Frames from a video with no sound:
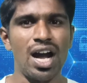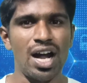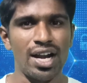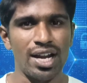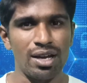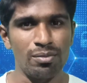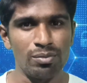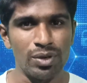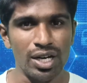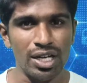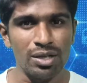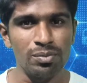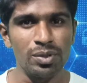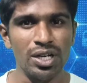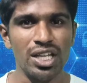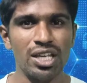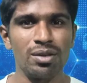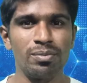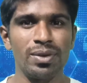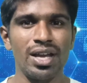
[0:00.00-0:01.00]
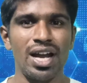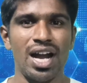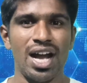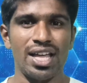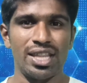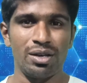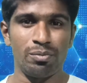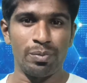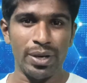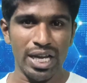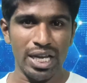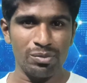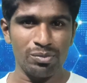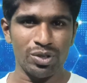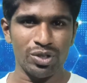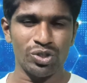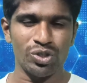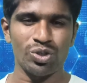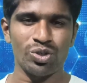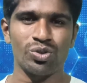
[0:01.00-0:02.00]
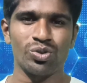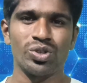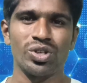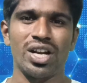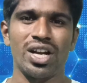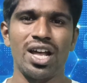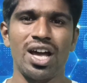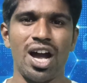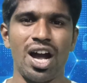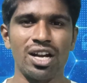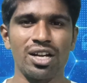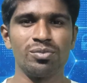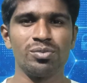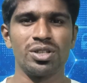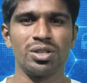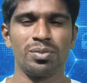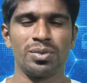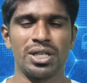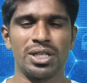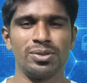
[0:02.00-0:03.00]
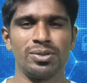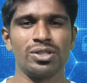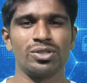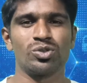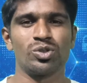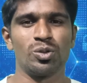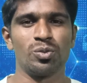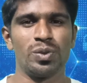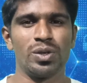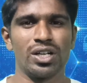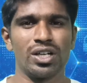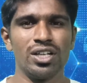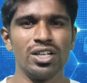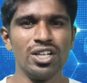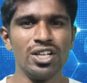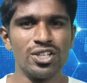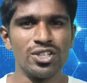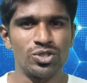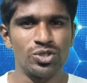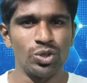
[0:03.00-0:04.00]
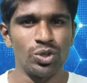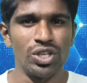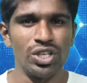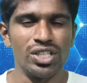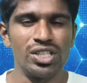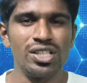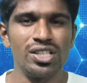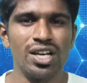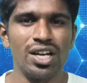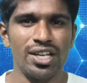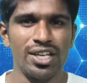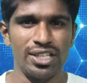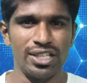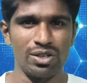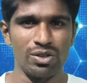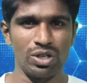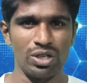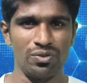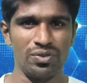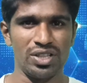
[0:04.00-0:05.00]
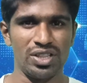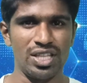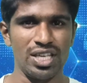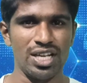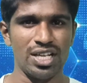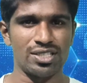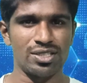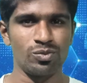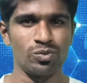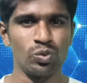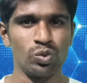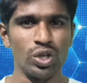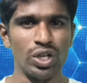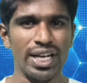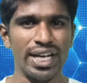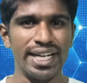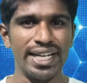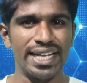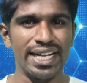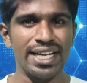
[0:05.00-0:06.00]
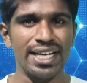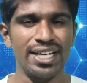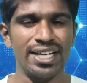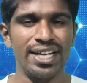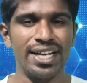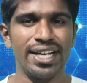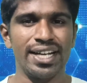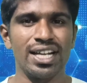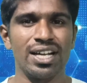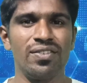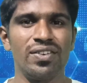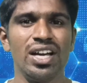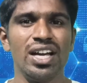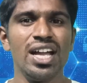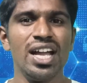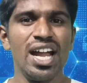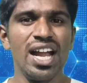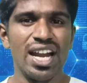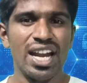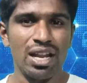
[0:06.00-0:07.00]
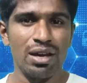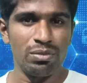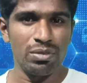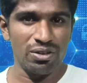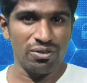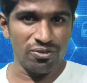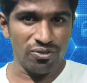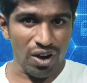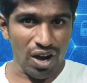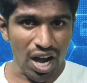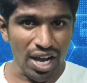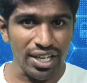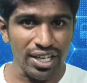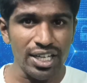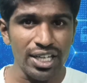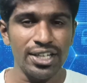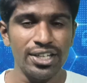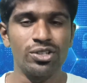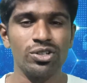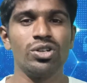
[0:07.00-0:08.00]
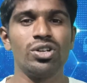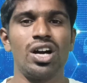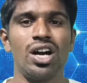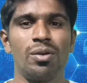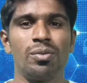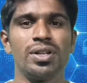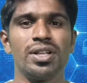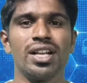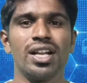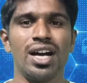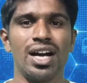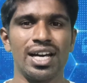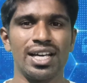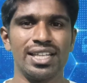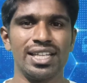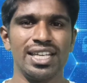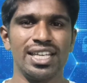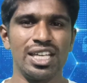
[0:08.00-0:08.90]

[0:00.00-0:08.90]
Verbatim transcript: ஆனால் மறுபடியுமே அதை பயன்படுத்துறதுக்கு உண்டான அனுமதி மட்டும்தான் கொடுப்பாங்க ஸோ இதுதான் இதில் உள்ள வித்தியாசம் ஒரு இன்டர்நெட் டேட்டாவை நம்ம வாங்கிட்டோம் அப்படின்னா அதை